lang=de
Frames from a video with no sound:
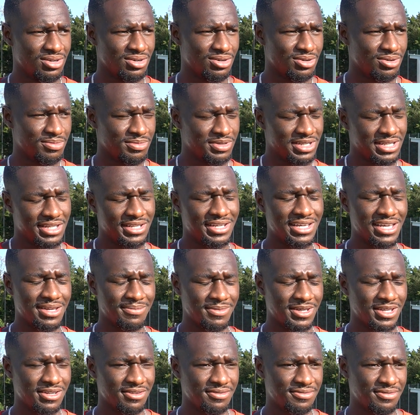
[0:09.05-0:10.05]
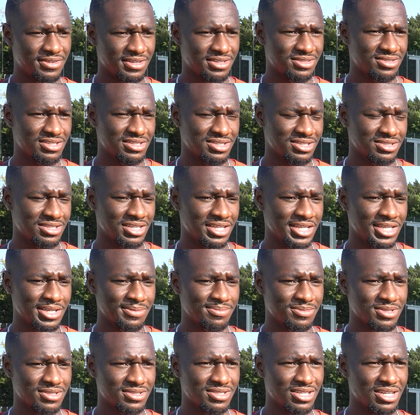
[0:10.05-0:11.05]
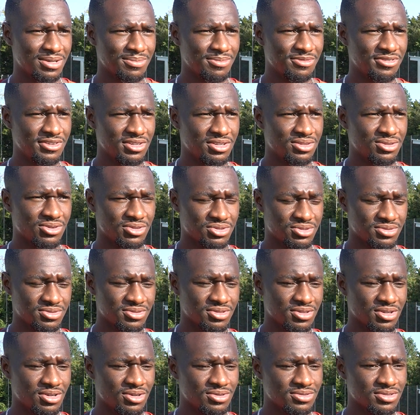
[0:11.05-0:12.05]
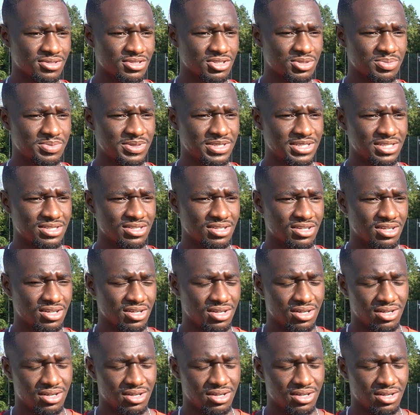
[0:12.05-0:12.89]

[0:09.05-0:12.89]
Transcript: Und im Endeffekt zählt das Ergebnis, haben viele Torchancen rausgespielt.